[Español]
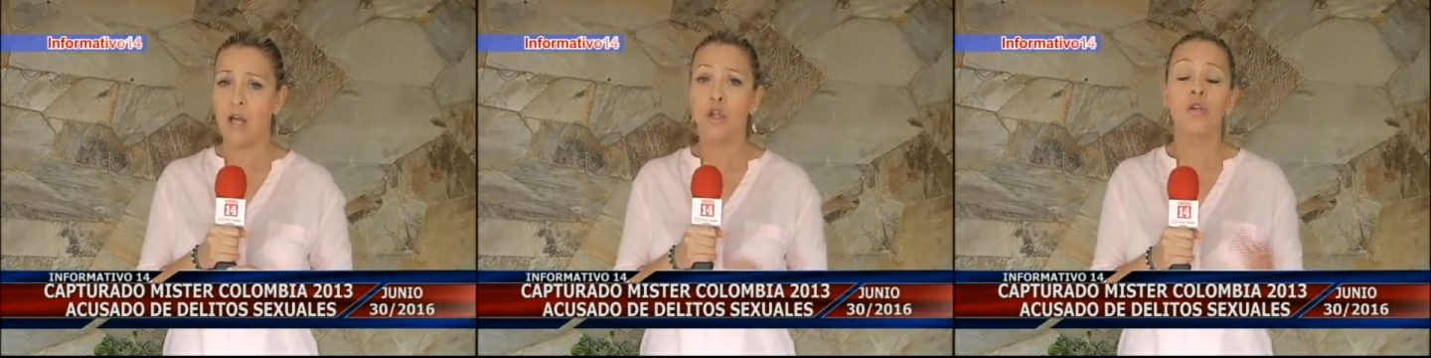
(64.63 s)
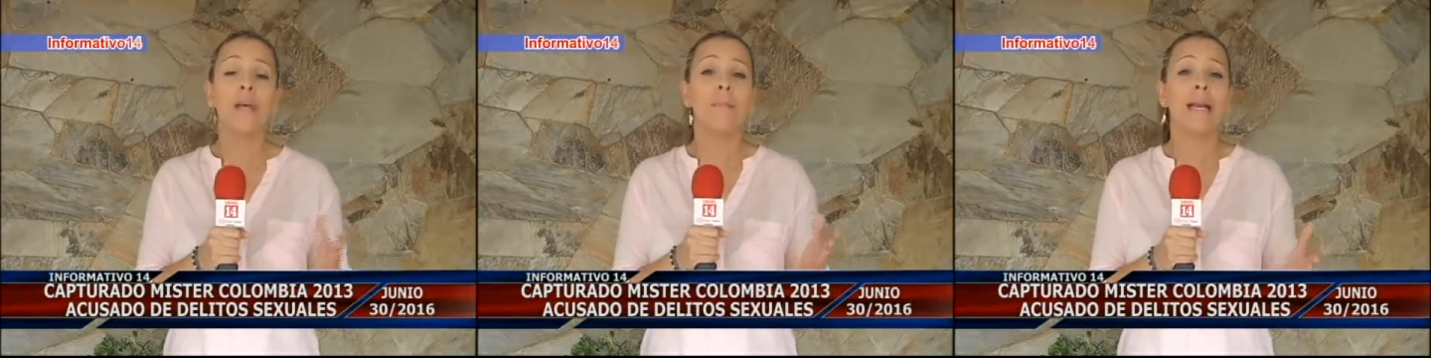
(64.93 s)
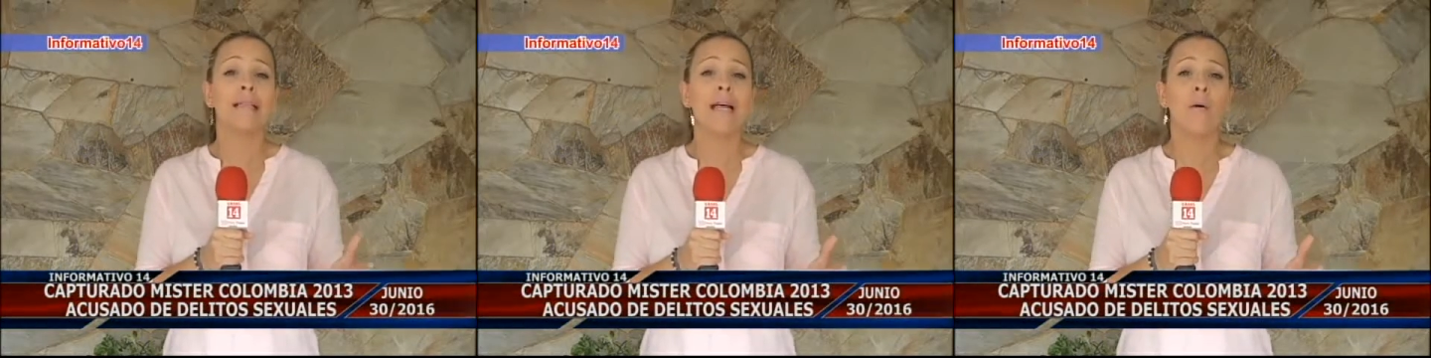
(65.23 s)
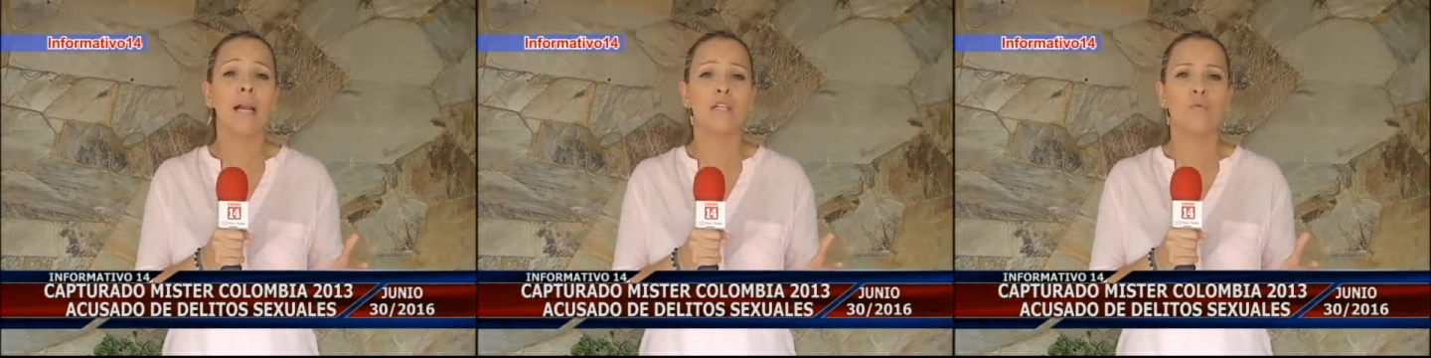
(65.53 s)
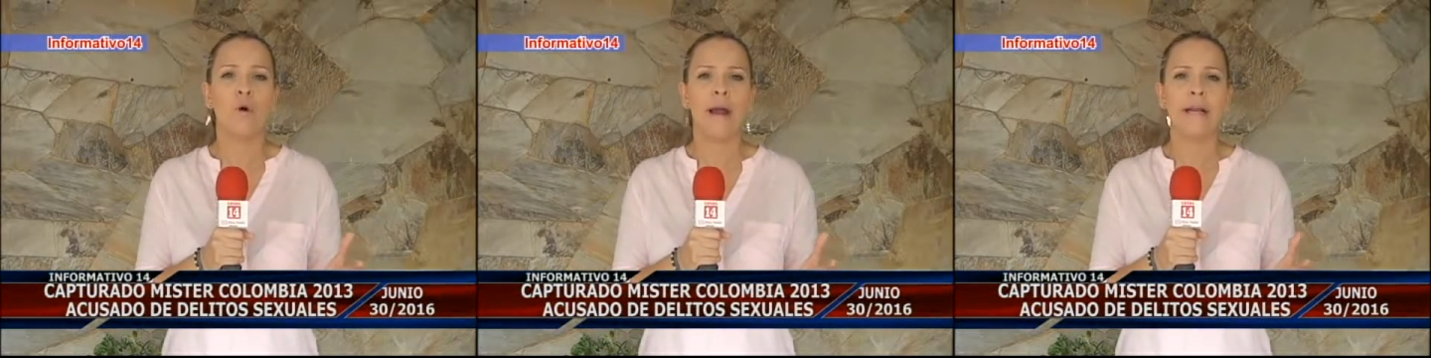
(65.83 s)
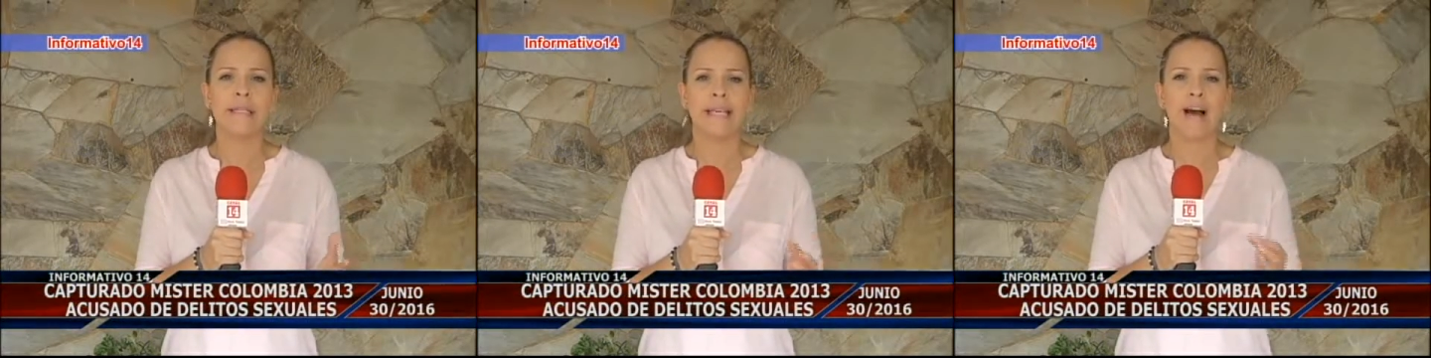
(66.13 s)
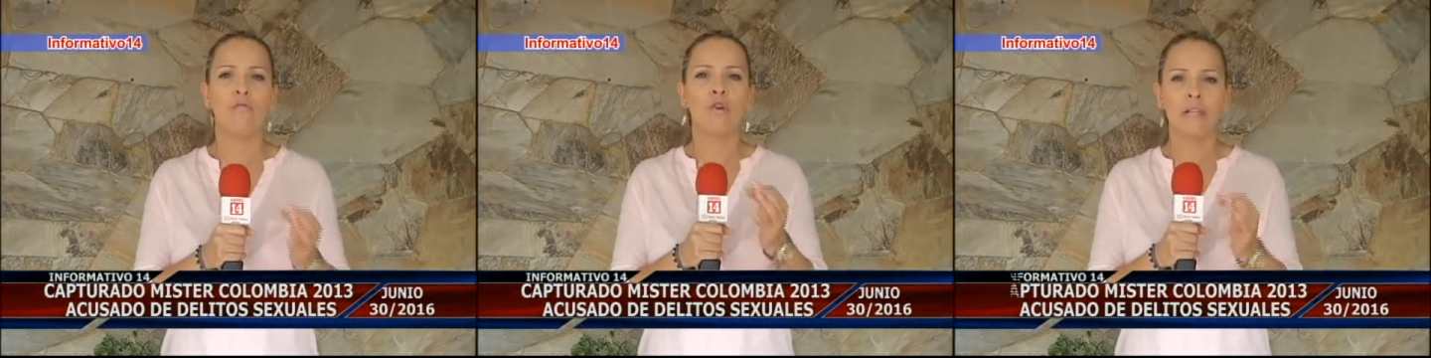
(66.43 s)
donde amenazaba a las mujeres que
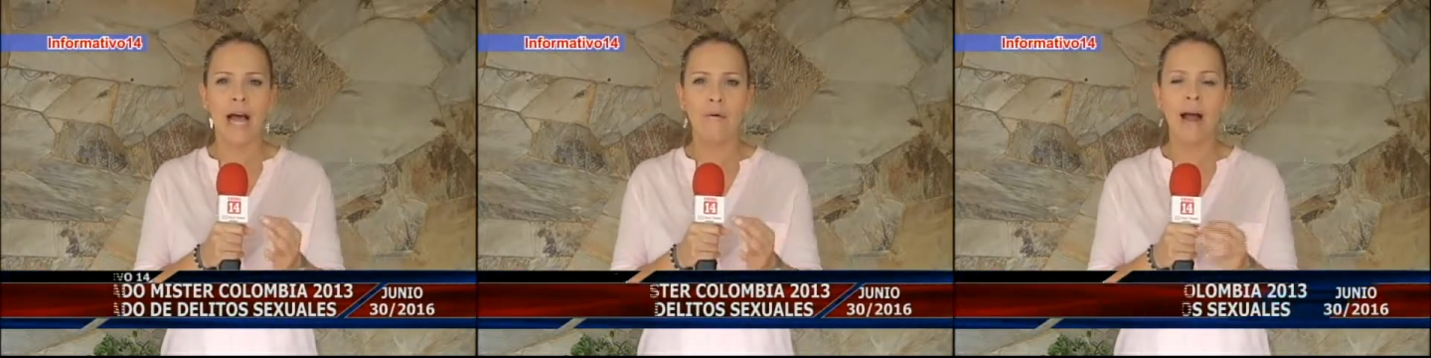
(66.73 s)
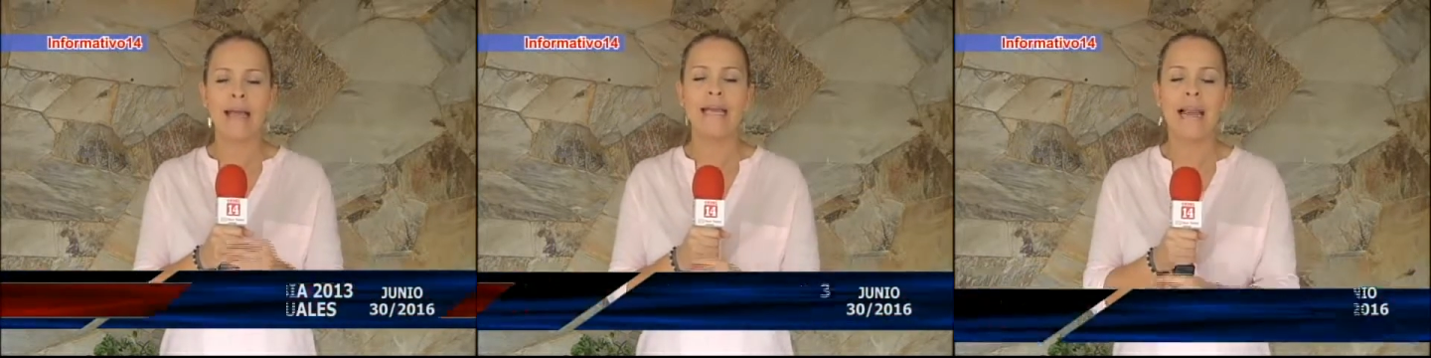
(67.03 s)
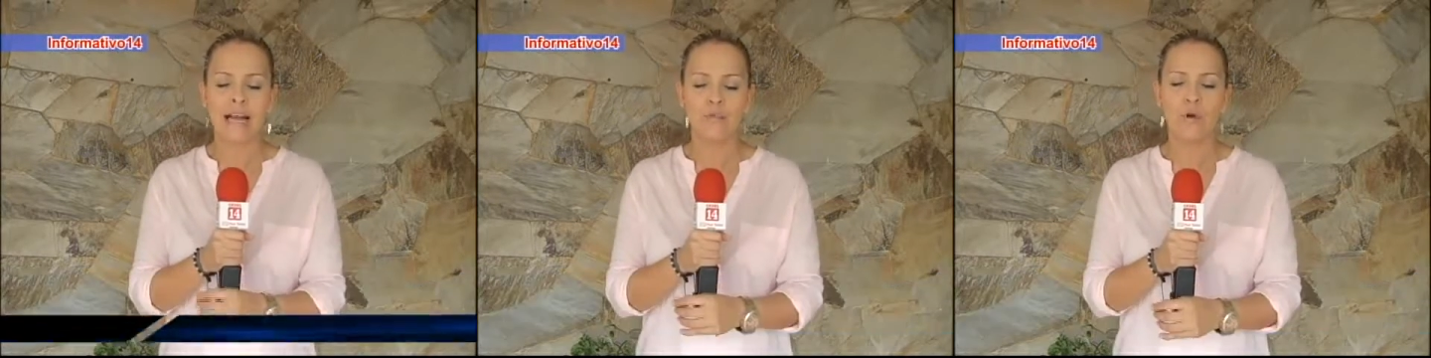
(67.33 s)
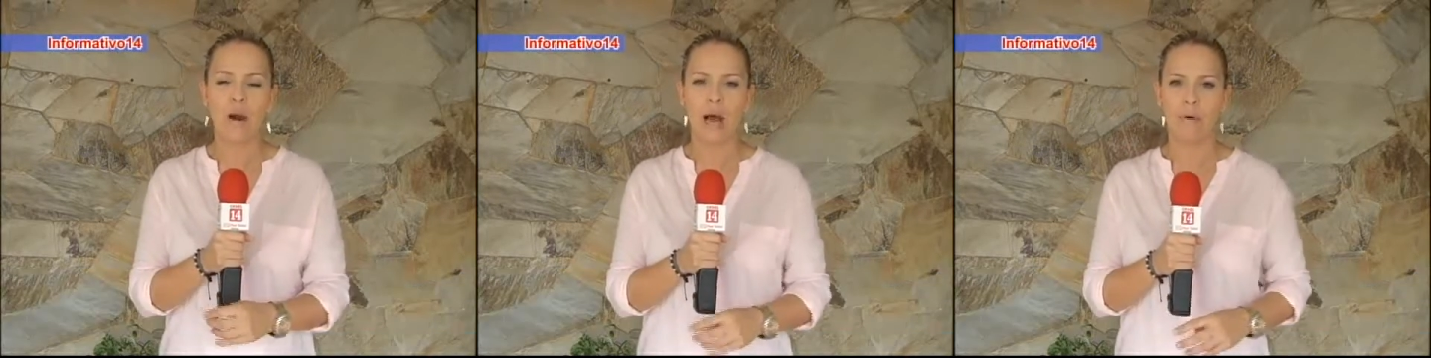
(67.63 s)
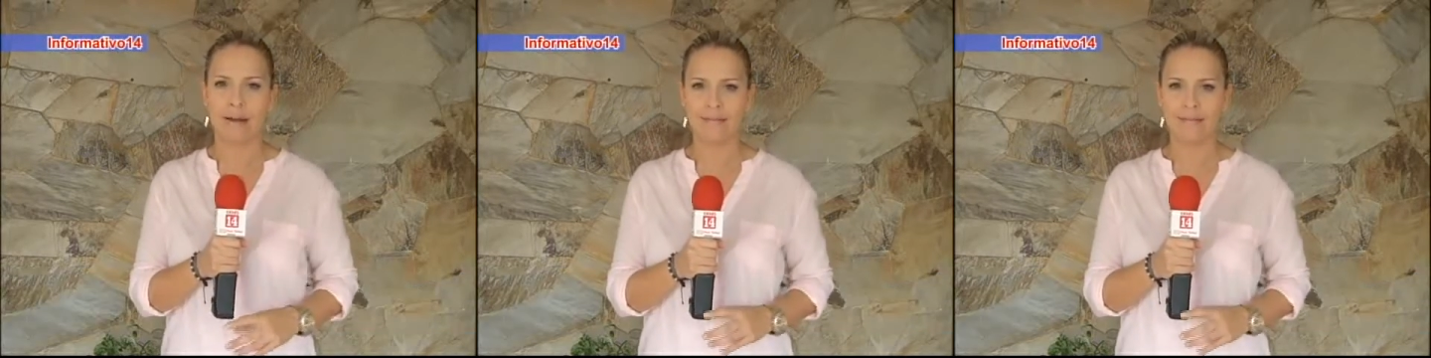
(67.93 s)
abordaba y las violaba.